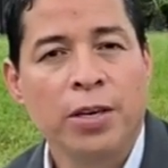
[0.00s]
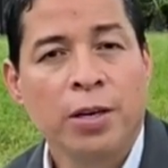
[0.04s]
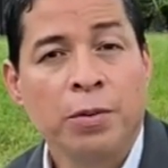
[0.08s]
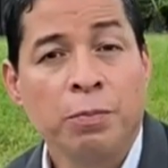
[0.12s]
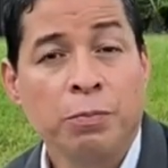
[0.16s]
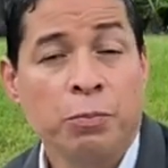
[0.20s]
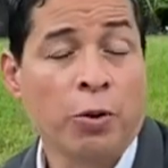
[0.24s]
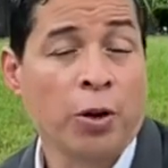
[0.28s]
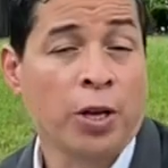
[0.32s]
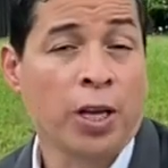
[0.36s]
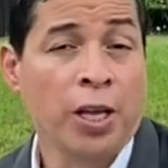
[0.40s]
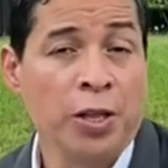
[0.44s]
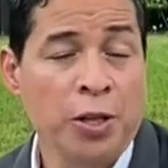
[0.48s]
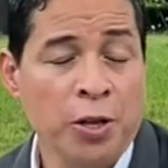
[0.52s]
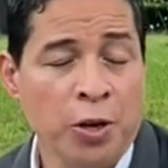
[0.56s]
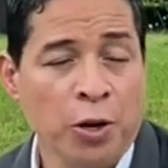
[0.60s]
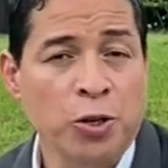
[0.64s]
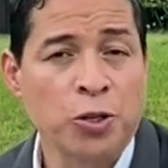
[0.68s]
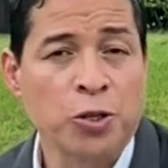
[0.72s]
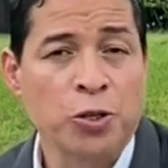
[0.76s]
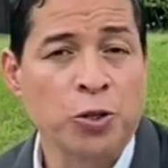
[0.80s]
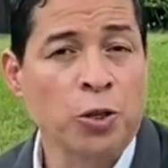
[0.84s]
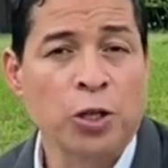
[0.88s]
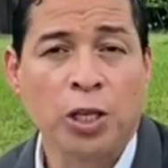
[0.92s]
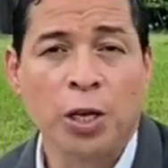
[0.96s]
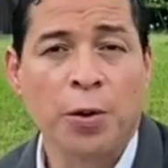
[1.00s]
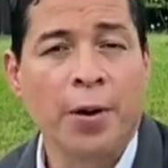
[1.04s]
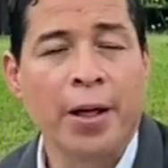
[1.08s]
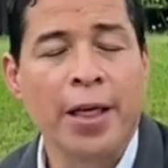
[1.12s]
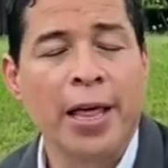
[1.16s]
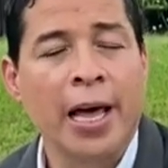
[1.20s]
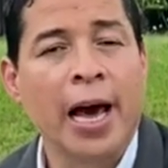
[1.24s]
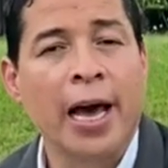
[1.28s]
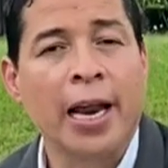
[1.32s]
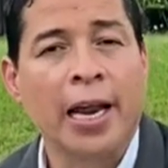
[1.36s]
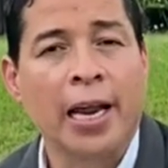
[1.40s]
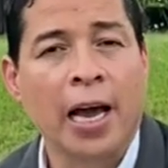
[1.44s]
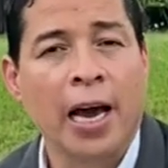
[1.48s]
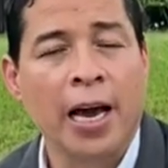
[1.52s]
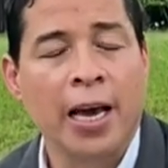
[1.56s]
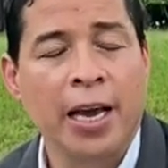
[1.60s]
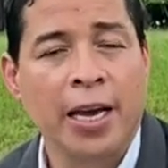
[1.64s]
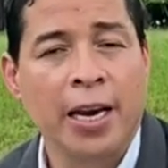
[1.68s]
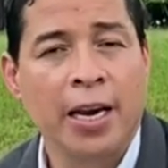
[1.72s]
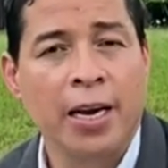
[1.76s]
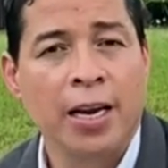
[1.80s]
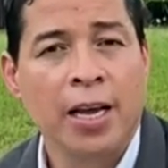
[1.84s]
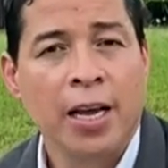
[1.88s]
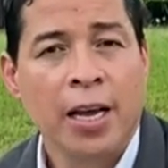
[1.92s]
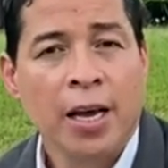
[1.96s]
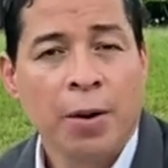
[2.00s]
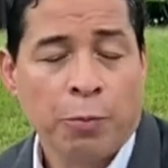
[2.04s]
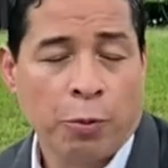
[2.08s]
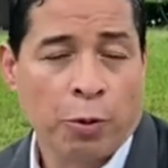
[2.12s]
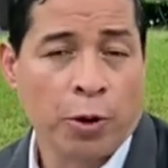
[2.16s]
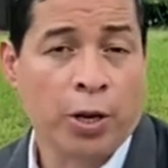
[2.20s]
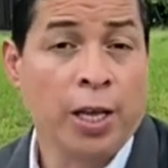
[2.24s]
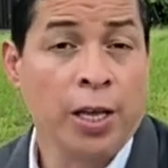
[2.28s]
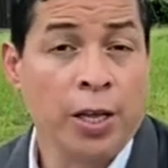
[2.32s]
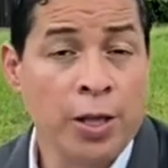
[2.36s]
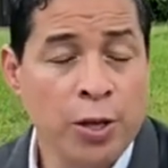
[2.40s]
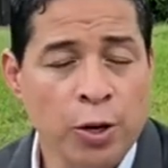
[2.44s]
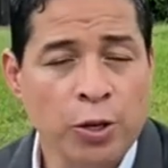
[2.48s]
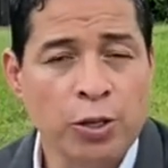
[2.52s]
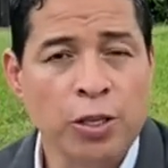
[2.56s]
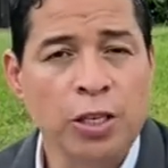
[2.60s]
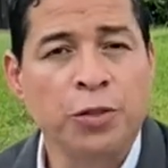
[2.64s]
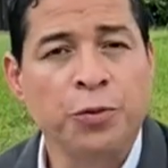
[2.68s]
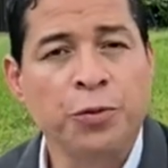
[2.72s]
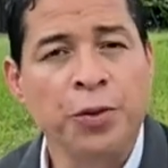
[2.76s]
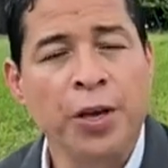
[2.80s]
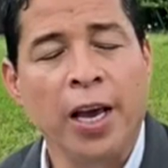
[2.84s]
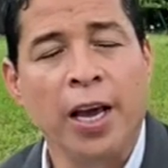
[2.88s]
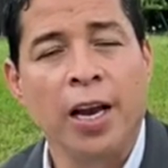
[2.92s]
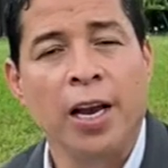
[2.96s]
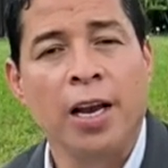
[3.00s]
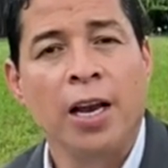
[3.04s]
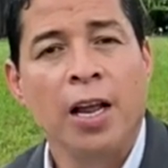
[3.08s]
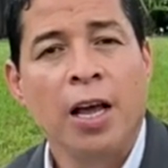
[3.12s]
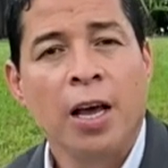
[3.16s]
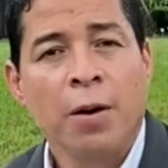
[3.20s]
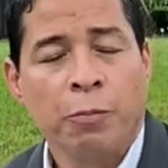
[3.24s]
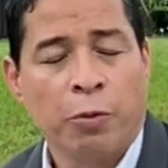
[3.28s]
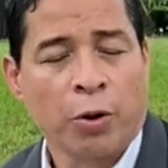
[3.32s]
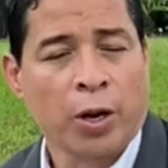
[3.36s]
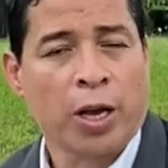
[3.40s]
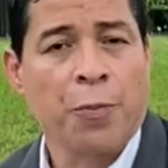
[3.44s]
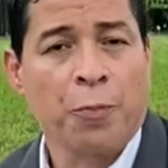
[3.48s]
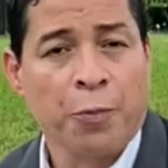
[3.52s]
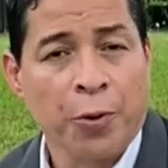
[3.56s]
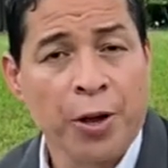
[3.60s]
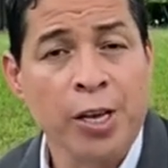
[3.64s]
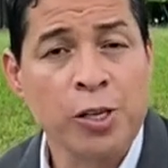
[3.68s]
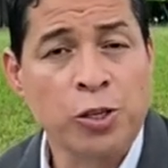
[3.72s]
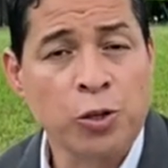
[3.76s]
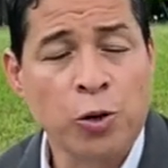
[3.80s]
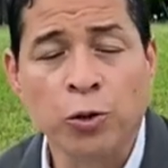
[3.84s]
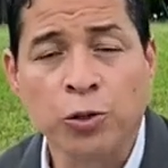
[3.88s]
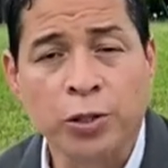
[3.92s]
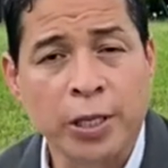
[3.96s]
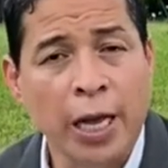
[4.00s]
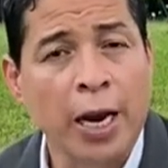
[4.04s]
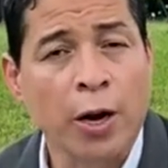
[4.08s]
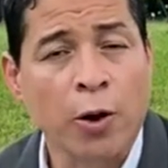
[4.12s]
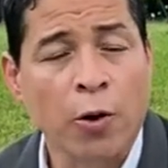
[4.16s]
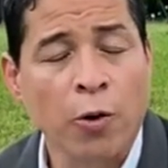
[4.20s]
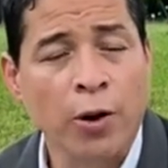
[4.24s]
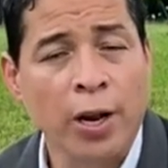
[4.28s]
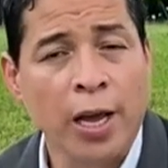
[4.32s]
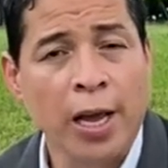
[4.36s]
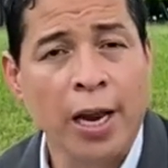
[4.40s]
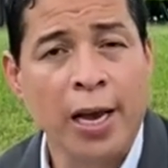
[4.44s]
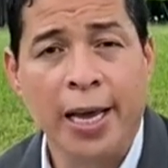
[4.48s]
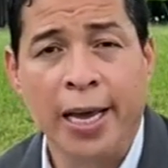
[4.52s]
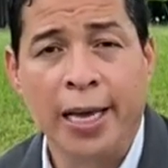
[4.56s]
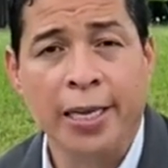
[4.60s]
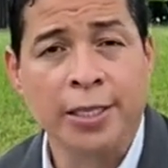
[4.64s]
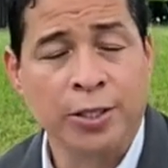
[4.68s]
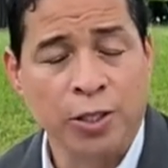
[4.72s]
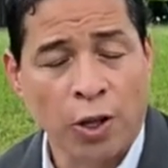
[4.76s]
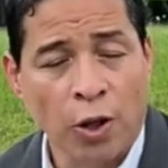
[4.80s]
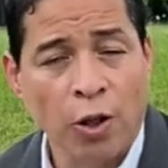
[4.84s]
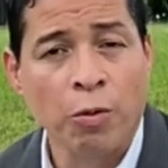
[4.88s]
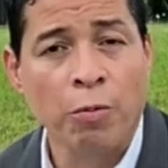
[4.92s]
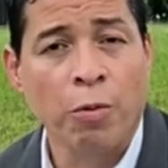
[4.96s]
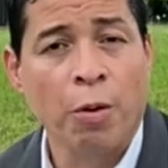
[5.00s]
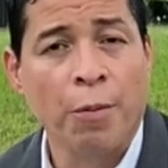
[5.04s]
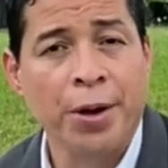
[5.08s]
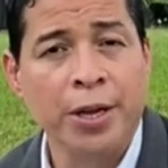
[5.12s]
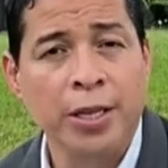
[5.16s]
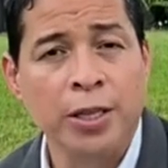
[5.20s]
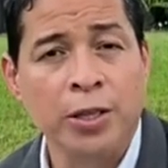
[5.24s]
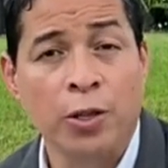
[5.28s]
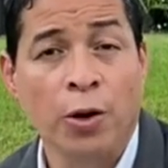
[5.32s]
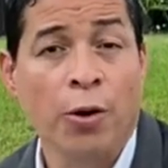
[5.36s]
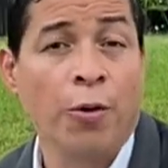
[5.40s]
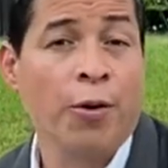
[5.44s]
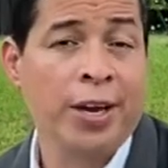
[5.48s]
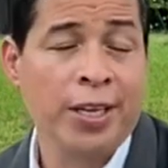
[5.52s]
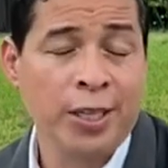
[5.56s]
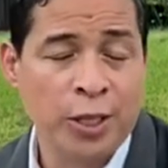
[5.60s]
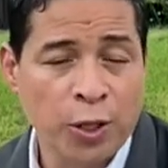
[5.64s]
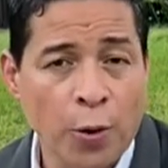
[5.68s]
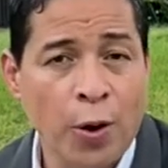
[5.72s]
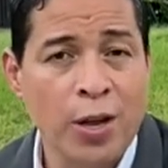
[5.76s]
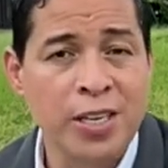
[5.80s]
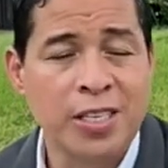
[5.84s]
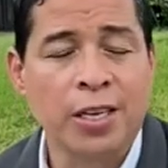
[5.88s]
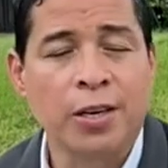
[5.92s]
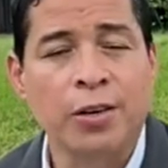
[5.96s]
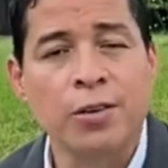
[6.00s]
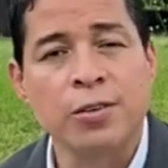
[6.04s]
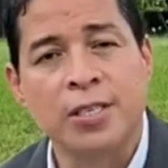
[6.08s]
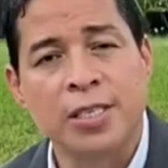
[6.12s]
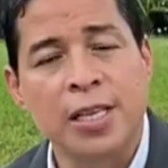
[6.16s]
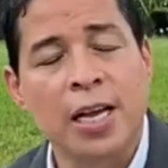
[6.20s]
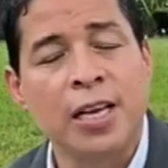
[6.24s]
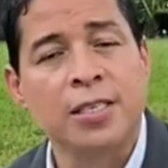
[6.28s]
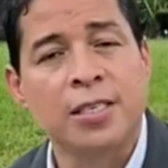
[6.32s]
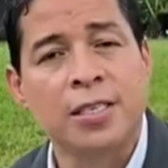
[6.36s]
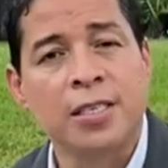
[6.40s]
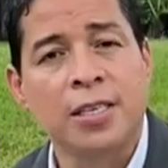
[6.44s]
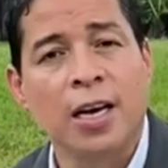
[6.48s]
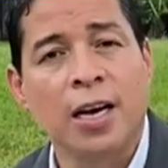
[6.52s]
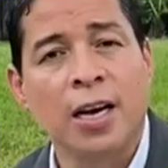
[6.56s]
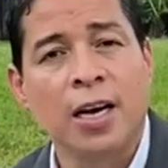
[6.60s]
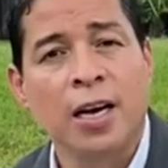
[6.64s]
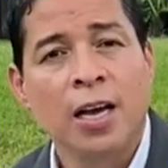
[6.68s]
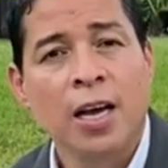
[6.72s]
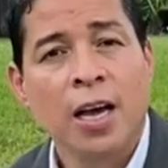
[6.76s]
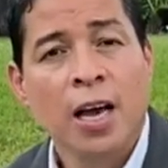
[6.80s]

porque Dios no te va a dejar caer, porque Dios es fiel, porque puedes contar con Él en todo momento, en toda circunstancia,